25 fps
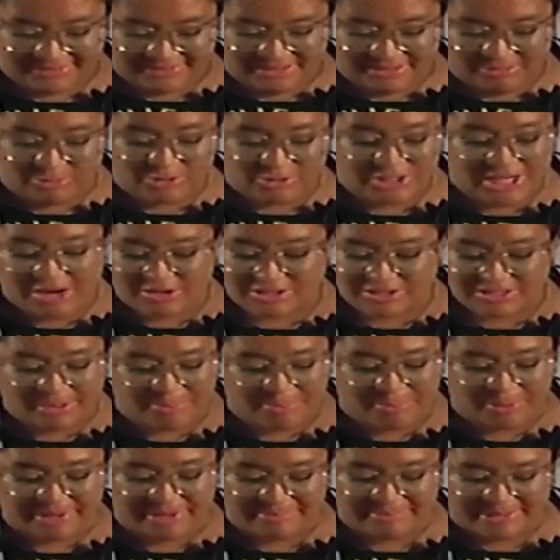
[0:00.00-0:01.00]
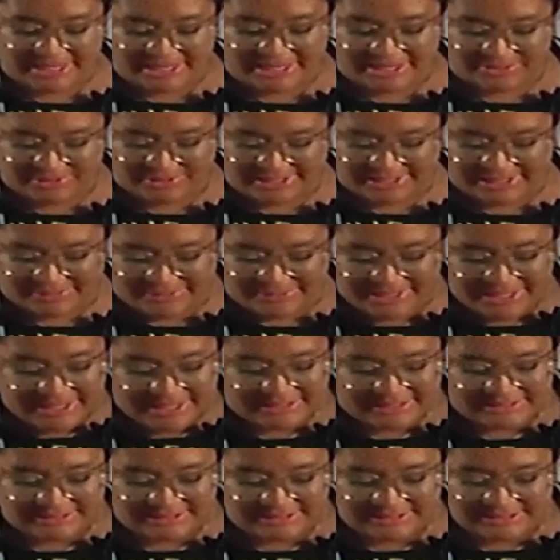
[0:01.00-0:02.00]
Muchas cosas pueden variar en nuestra
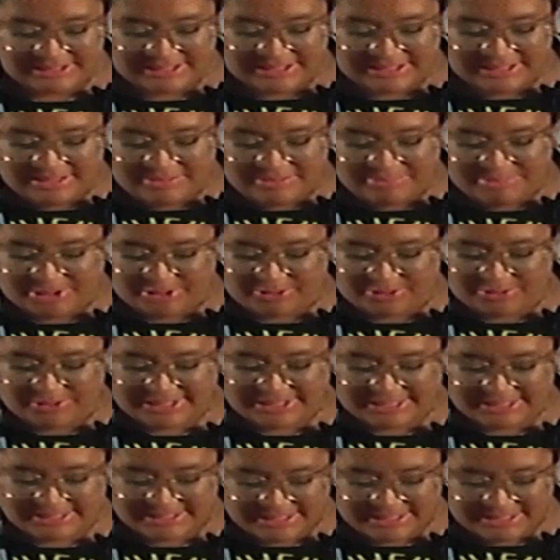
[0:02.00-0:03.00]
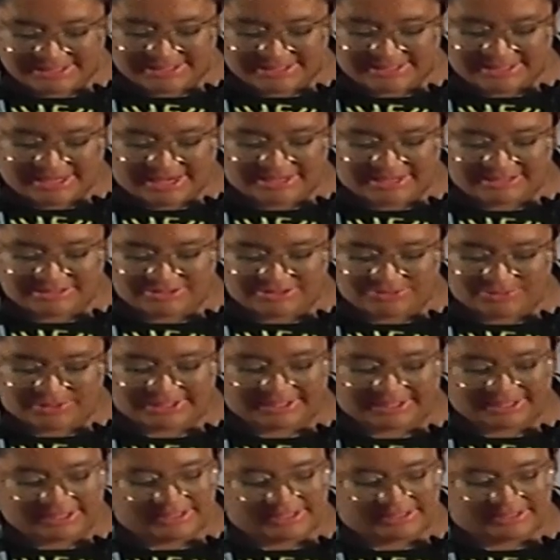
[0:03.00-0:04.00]
vida, pero nuestra esencia,
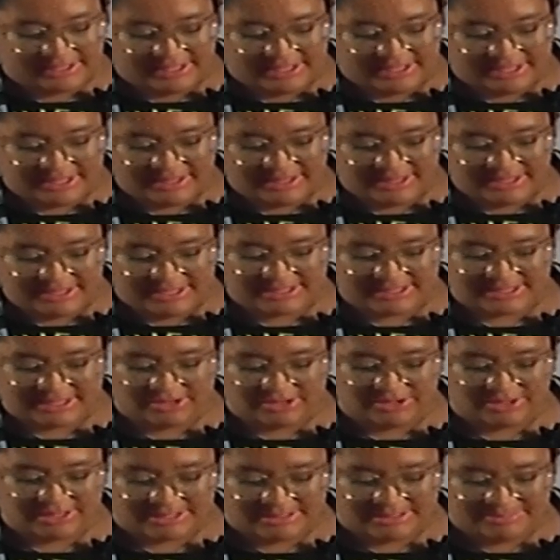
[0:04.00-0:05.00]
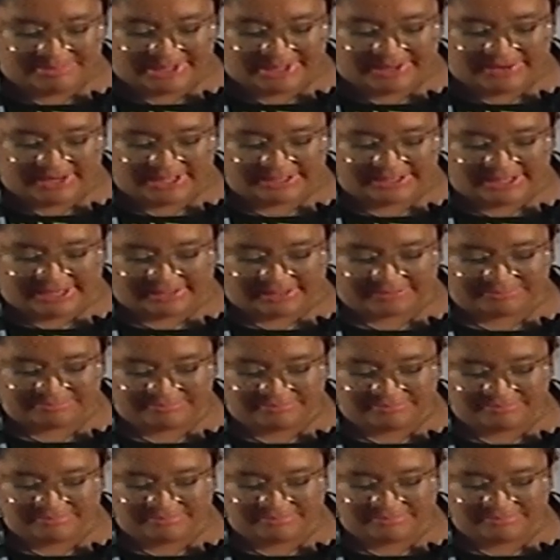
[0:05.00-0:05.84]
nuestra identidad es algo que siempre va a estar.